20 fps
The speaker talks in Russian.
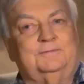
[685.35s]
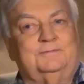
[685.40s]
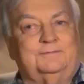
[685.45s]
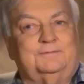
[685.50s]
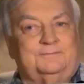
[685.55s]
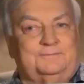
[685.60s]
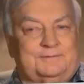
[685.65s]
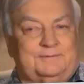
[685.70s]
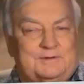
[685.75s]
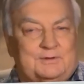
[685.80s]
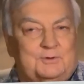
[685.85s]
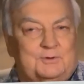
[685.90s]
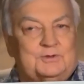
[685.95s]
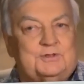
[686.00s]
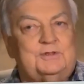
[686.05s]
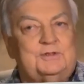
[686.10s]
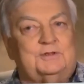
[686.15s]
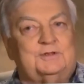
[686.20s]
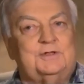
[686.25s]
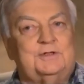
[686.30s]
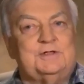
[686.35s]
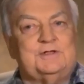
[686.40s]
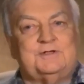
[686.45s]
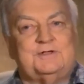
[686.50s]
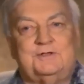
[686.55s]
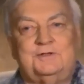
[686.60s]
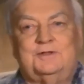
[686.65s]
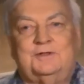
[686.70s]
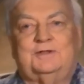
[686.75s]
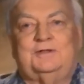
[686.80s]
в восточных
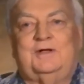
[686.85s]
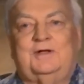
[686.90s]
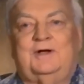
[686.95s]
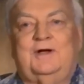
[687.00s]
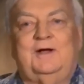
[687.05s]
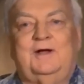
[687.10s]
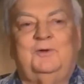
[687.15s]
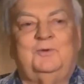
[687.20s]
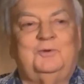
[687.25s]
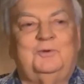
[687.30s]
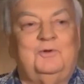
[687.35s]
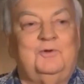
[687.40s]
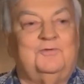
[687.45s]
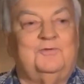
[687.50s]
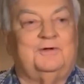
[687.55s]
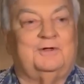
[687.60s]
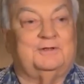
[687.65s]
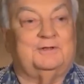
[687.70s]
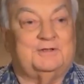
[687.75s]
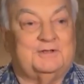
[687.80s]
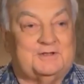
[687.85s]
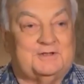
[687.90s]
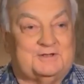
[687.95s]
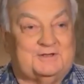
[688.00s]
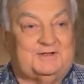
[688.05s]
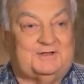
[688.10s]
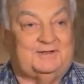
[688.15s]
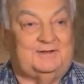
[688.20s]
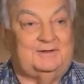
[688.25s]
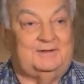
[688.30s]
женщинах такая уловка
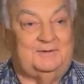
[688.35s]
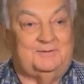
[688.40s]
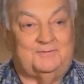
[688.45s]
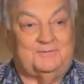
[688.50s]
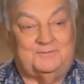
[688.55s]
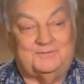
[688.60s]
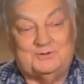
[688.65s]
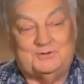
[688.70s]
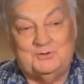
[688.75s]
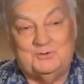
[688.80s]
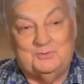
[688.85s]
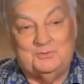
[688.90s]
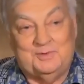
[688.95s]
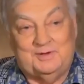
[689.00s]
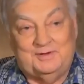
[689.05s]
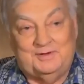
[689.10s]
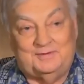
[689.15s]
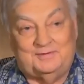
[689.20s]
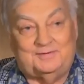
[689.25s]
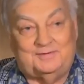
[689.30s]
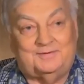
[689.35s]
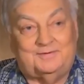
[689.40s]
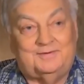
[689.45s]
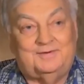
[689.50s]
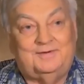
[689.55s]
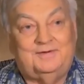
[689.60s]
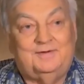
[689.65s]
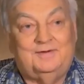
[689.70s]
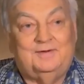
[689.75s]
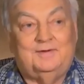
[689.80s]
женская. Они все умеют
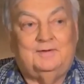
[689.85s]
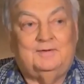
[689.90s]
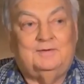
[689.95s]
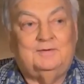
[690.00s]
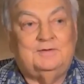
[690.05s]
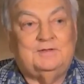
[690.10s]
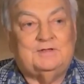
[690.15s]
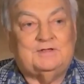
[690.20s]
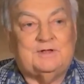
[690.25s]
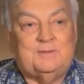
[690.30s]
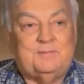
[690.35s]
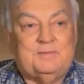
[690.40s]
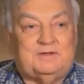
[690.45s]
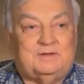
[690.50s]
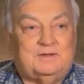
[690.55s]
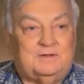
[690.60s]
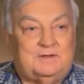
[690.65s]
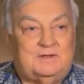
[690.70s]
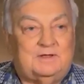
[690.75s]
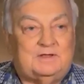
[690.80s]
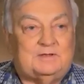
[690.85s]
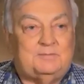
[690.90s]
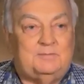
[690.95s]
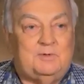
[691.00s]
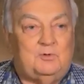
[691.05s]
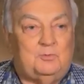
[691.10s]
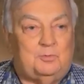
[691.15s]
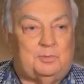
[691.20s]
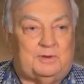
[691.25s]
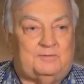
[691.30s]
незаметно для
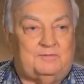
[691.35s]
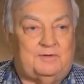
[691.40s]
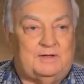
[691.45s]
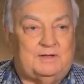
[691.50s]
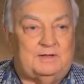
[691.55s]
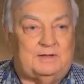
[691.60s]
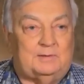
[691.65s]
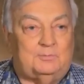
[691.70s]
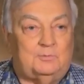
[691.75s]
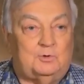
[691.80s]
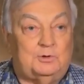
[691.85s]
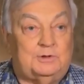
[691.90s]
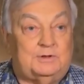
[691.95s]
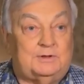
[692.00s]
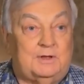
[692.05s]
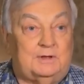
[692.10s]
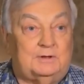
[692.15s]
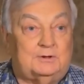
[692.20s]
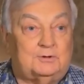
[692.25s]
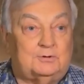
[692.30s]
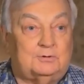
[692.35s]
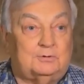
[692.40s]
тебя управлять тобой так,